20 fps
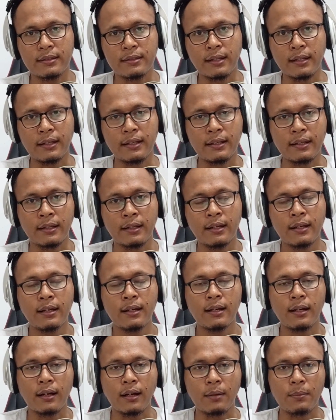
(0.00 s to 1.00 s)
Jadi
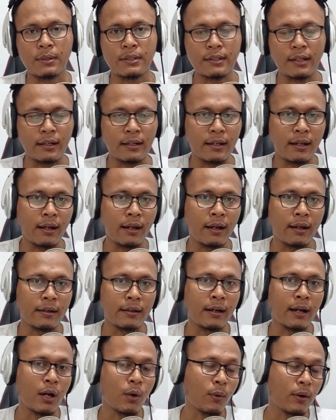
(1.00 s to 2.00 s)
Uh, misalnya
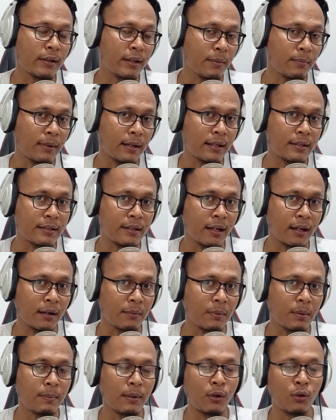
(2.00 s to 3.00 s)
yang awalnya belajar
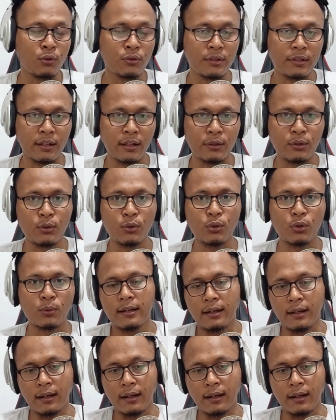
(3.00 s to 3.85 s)
membangun channel YouTube,